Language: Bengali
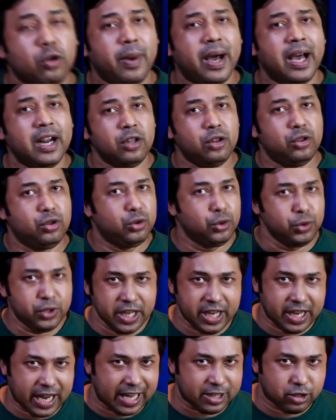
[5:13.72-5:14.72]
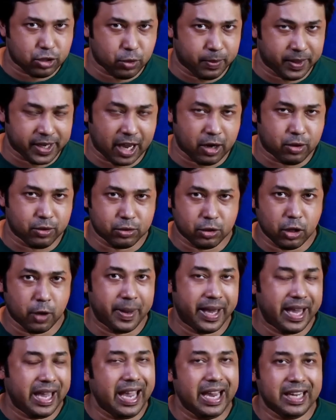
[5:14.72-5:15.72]
তোমার দুটি কাজ তোমাকে করতে
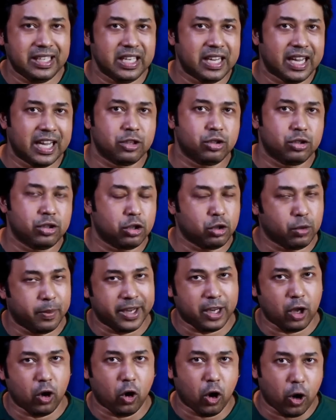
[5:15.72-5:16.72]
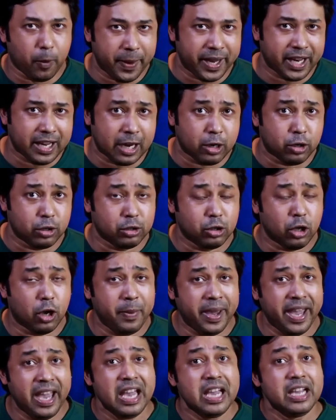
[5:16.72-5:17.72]
হবে একটি কাজ হচ্ছে তোমাকে অপেক্ষা করতে
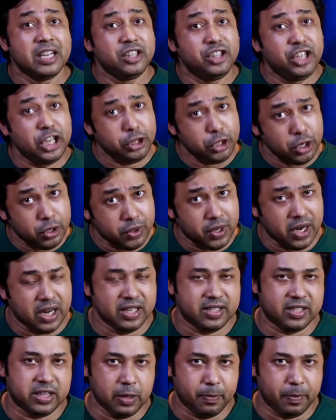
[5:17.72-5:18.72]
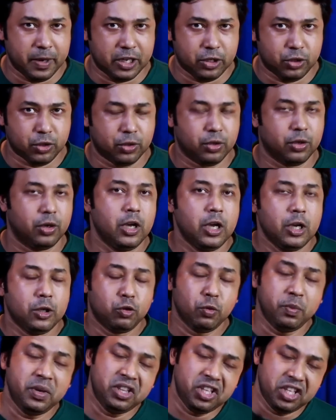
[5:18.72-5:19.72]
হবে দ্বিতীয় রিলিজ স্লিপের জন্য
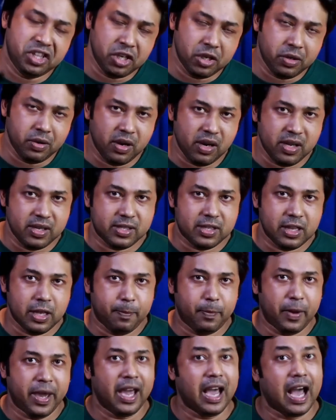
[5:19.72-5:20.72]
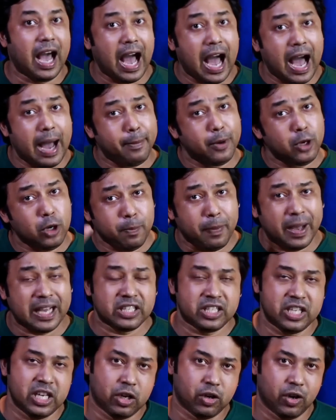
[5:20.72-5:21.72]
তুমি দ্বিতীয় রিলিজ স্লিপে আবারও
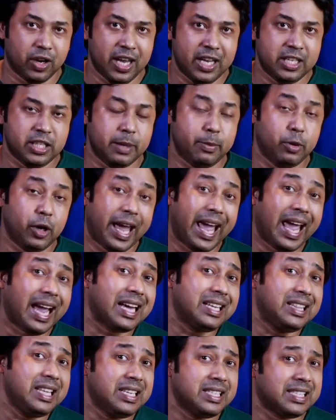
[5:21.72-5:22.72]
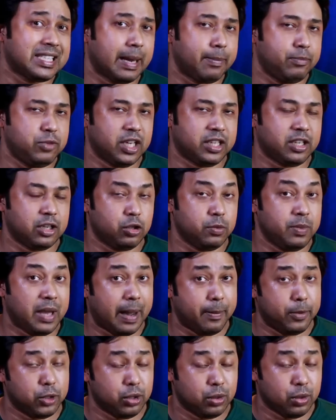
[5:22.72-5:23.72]
পাঁচটি কলেজ এবং একাধিক সাবজেক্টে
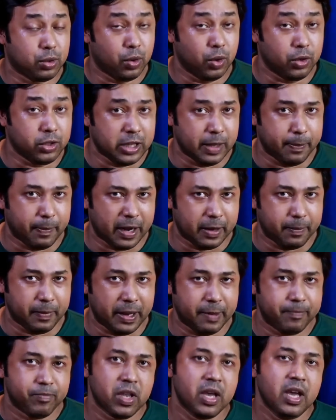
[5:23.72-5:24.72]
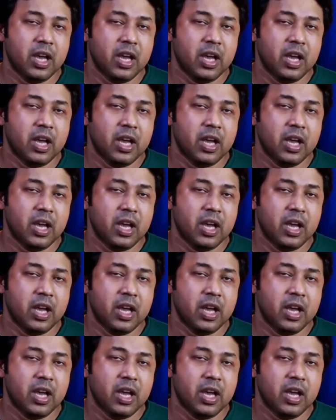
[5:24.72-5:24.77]
তুমি আবেদন করতে পারবে